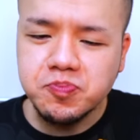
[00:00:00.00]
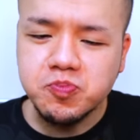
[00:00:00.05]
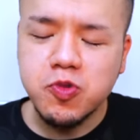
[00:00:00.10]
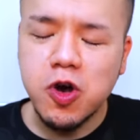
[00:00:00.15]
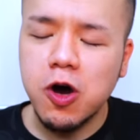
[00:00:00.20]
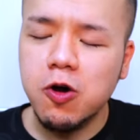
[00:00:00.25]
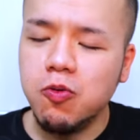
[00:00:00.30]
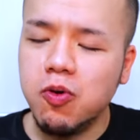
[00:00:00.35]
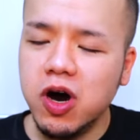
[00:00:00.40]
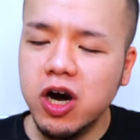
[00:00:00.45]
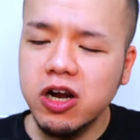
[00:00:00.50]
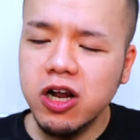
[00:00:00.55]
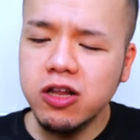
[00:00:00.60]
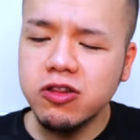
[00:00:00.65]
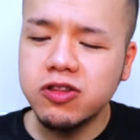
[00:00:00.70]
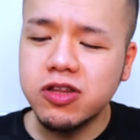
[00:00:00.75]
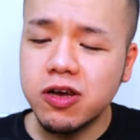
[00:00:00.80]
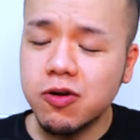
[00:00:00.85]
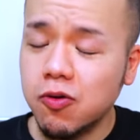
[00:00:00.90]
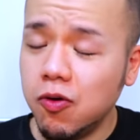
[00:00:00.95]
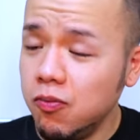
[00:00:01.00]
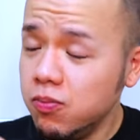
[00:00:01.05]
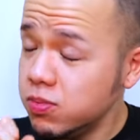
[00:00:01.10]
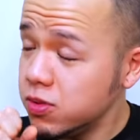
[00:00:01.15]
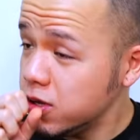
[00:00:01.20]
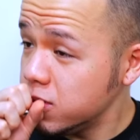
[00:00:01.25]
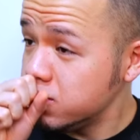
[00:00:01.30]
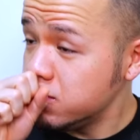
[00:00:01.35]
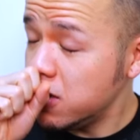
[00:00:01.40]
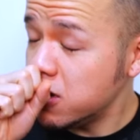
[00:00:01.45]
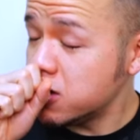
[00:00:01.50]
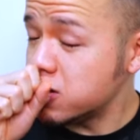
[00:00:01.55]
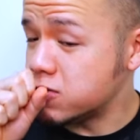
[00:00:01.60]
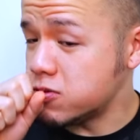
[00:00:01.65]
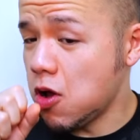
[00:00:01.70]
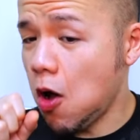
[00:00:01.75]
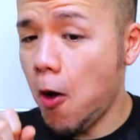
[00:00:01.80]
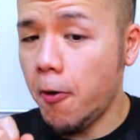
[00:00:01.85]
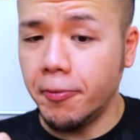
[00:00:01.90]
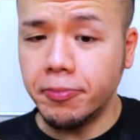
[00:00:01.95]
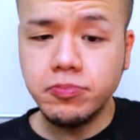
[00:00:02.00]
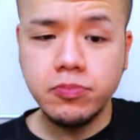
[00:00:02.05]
あわらってこんなうまいんだ